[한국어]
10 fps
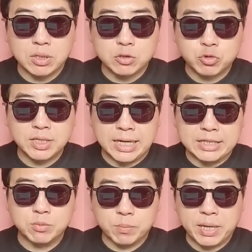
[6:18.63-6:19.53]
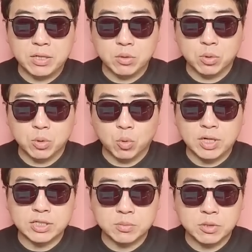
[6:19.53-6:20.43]
수익 났으면 팔고
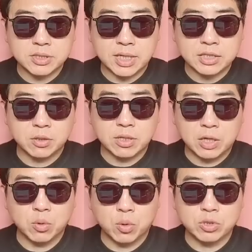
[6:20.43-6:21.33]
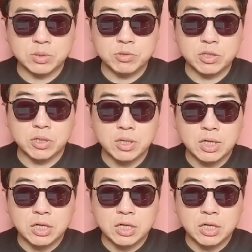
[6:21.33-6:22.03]
올랐으면 차익 실현하고 심지어